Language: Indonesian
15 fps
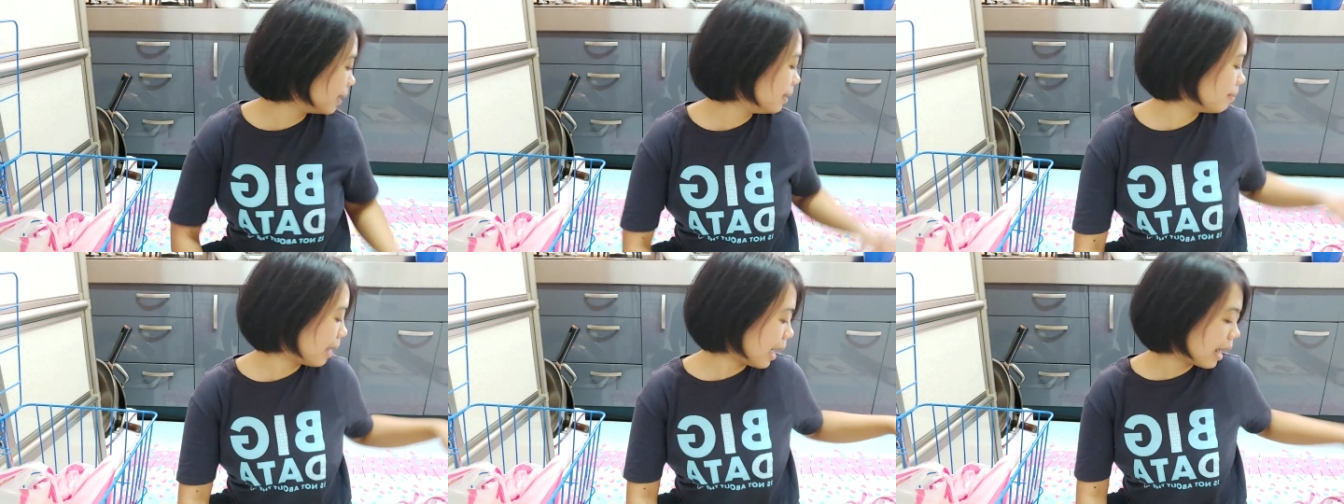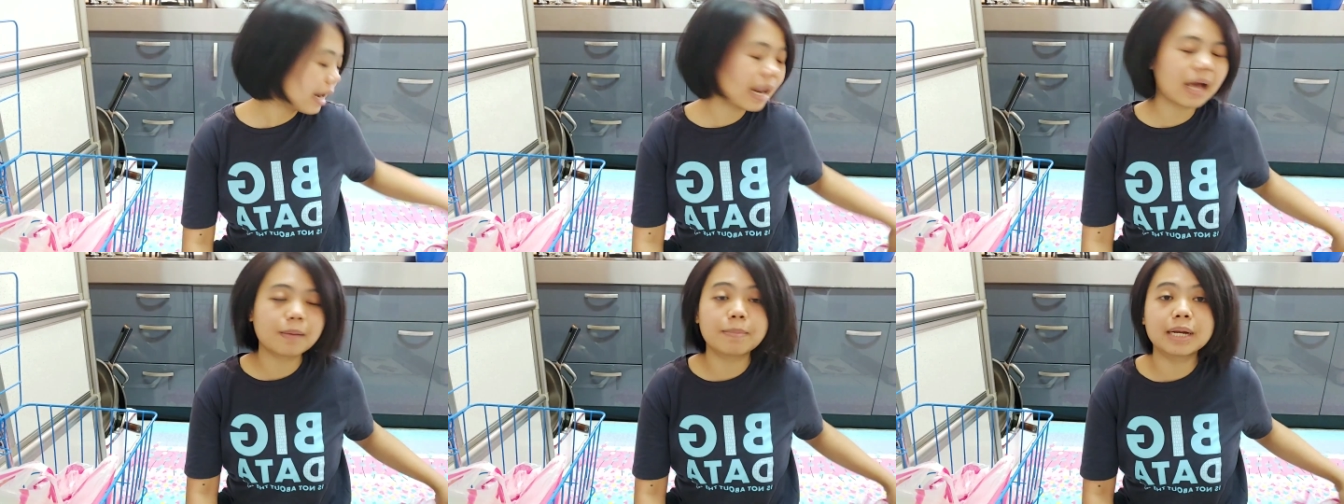beli
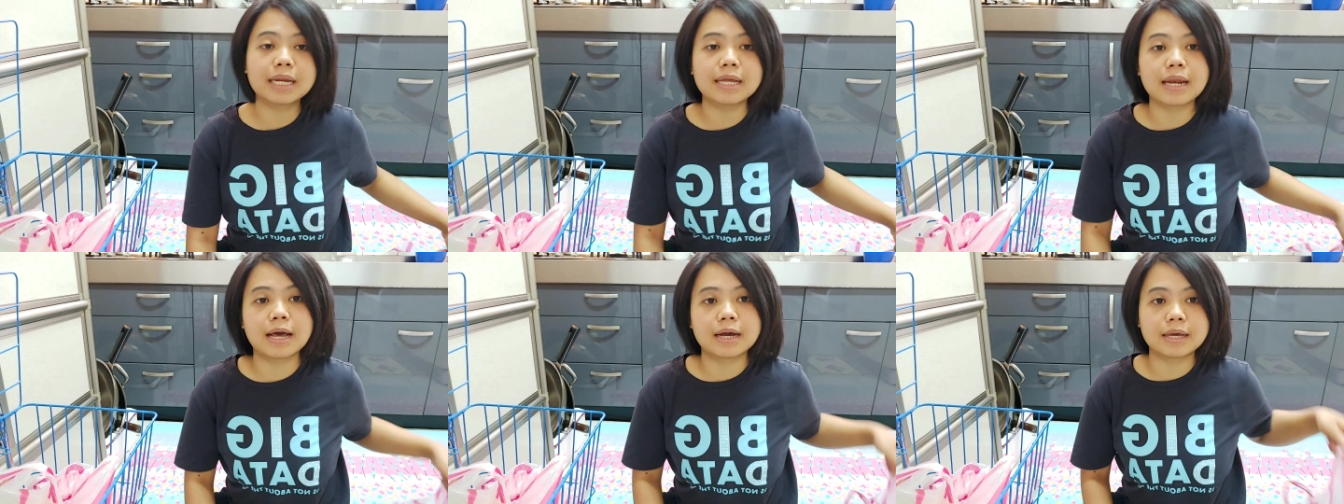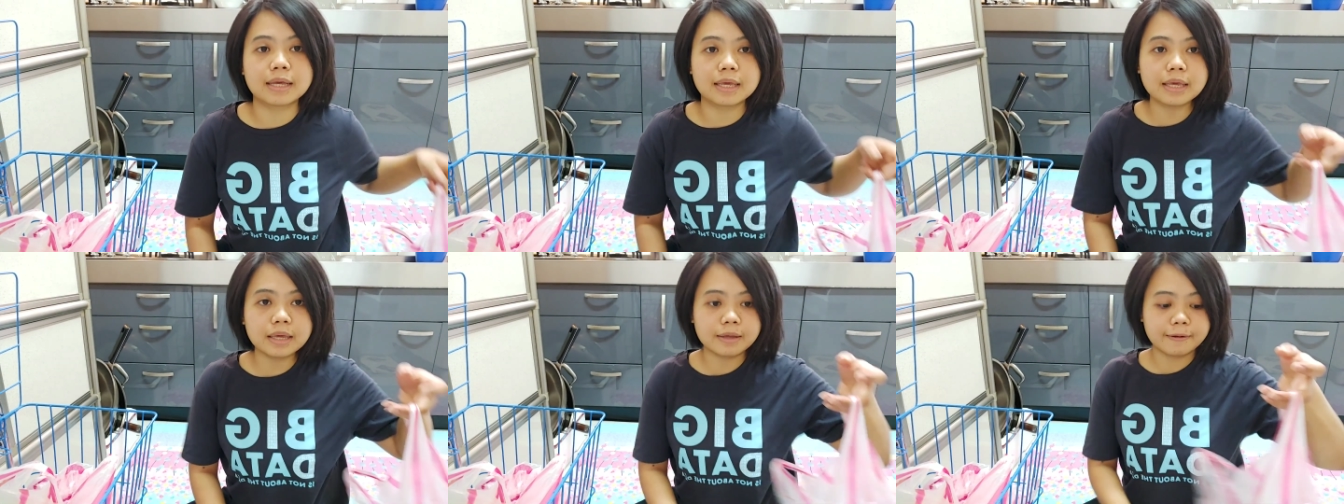malah beli
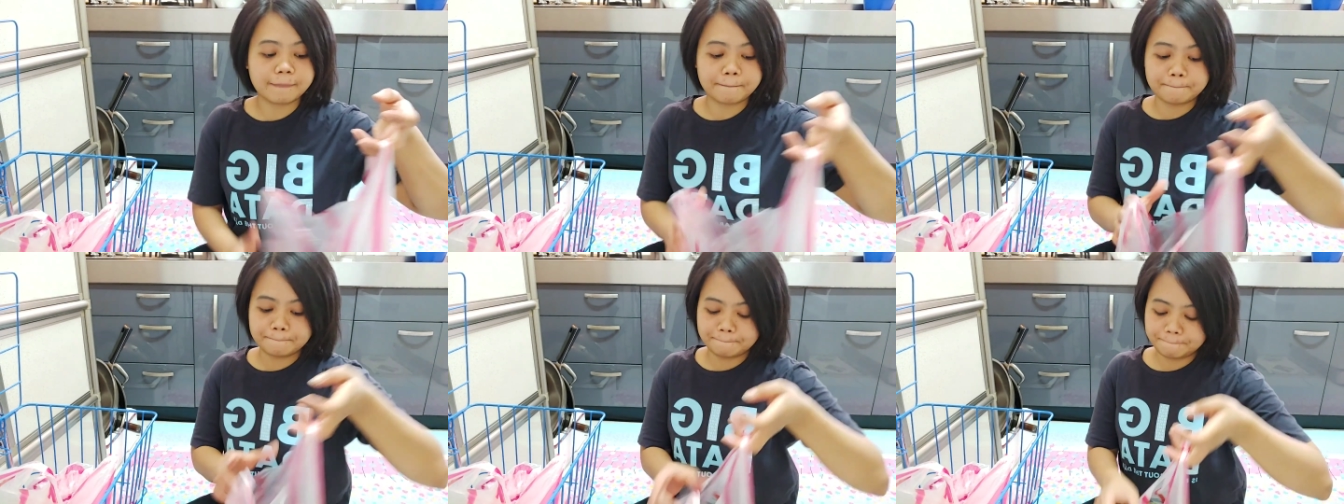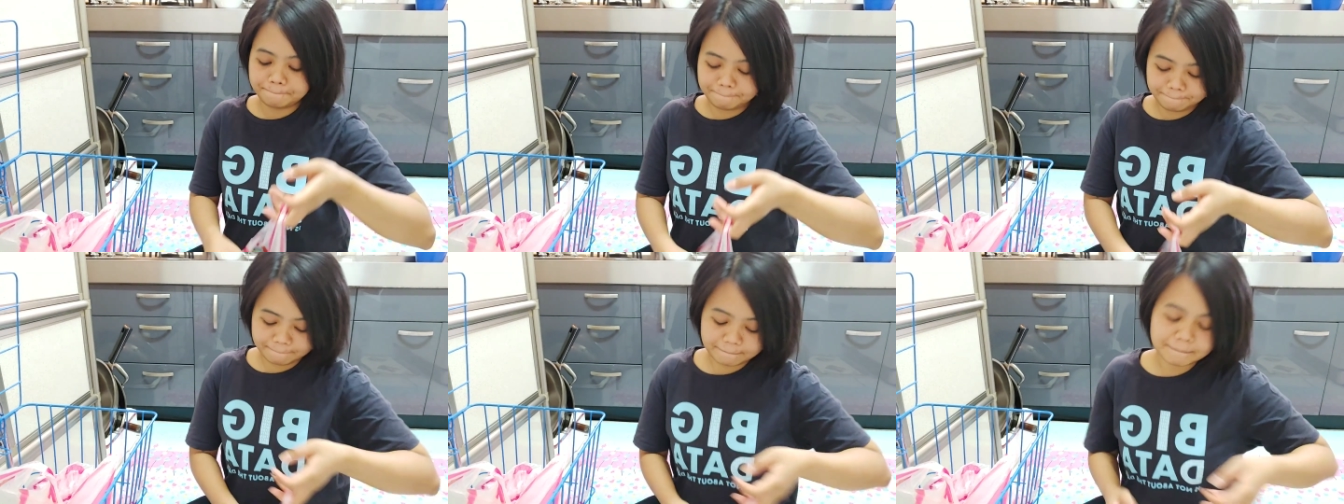lagi
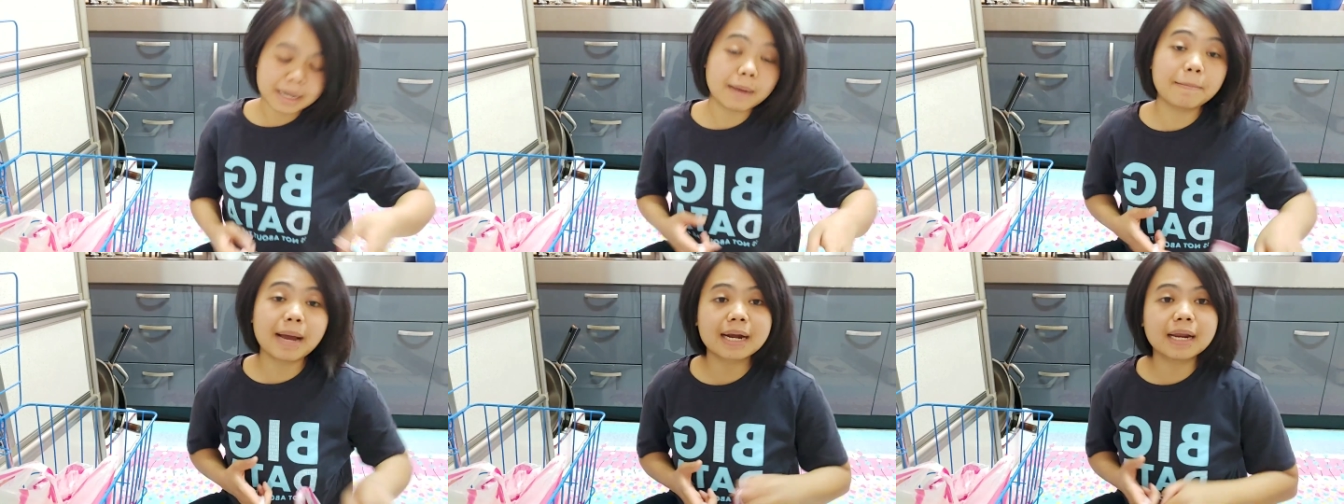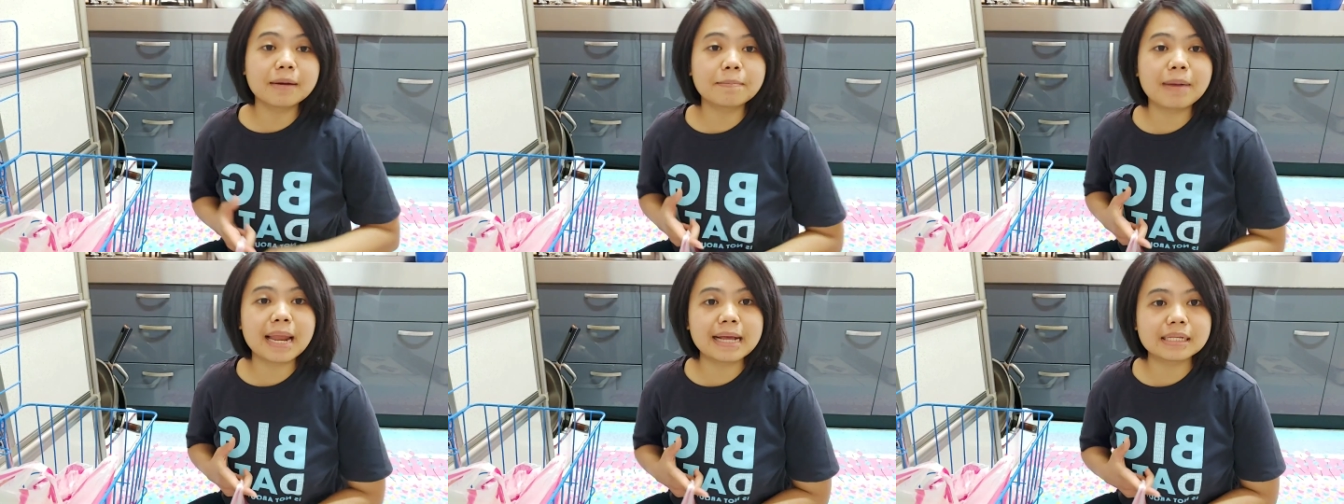
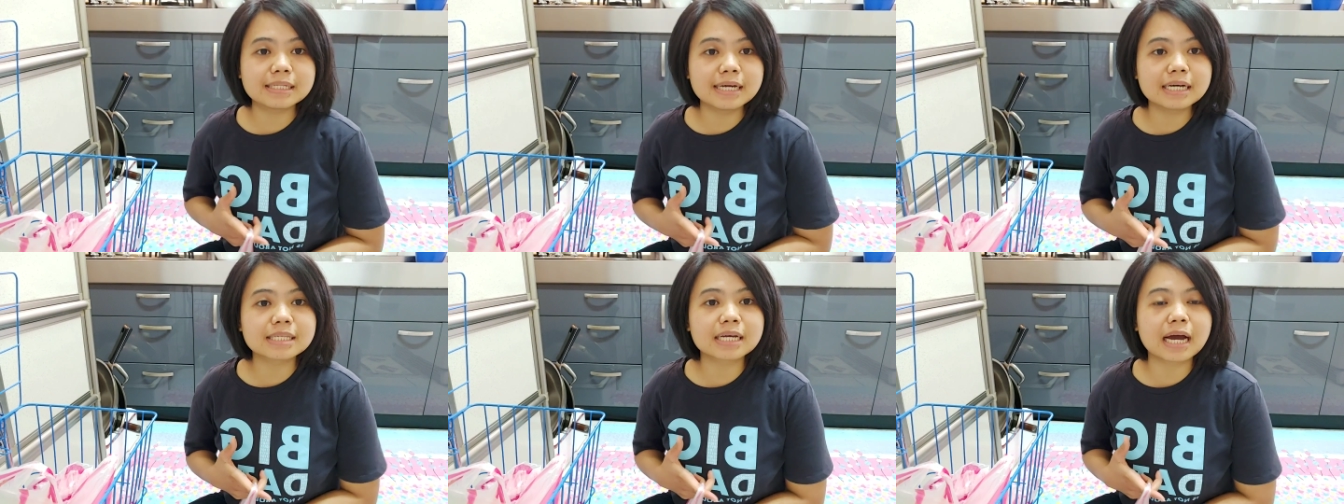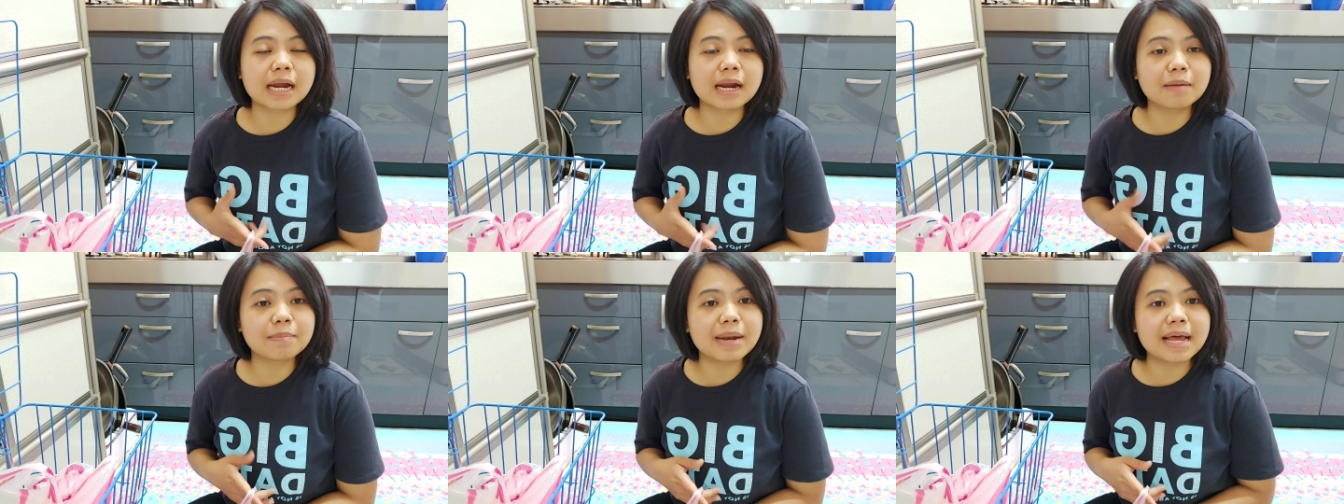kemarin belanja
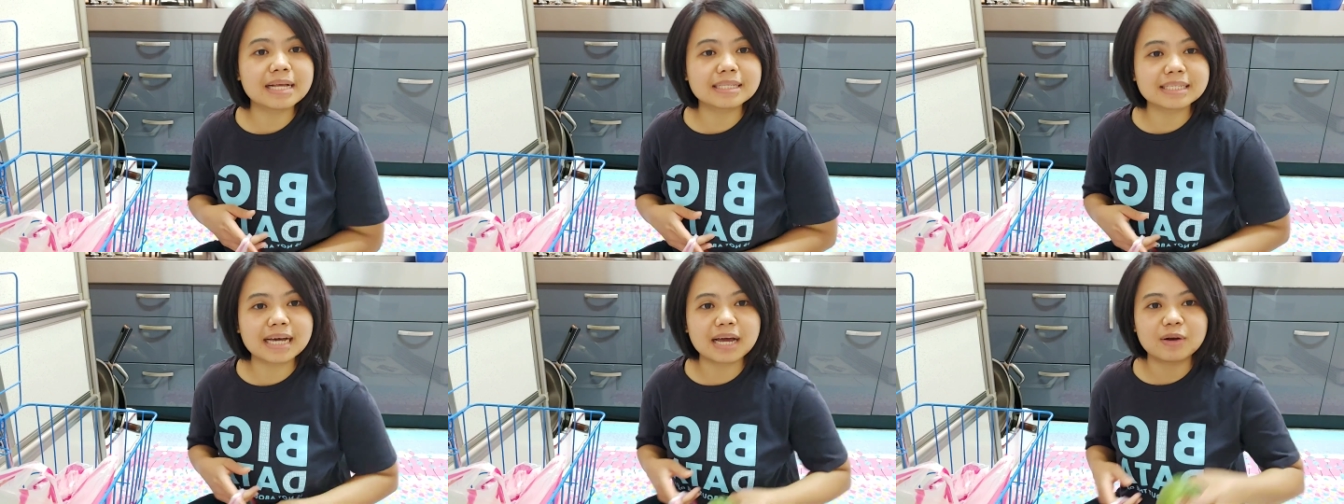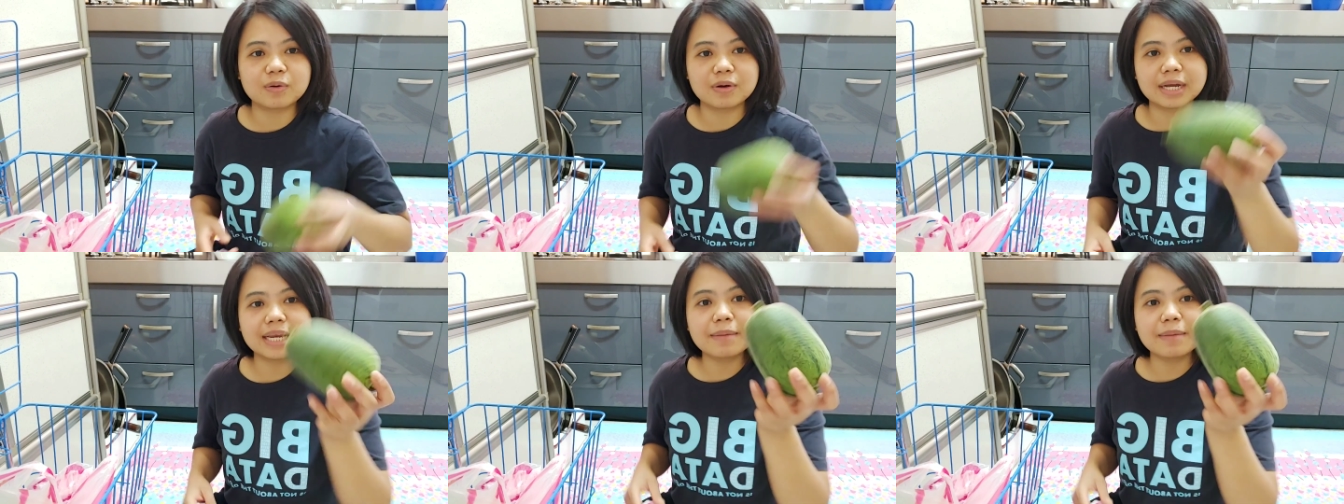sekarang belanja dong.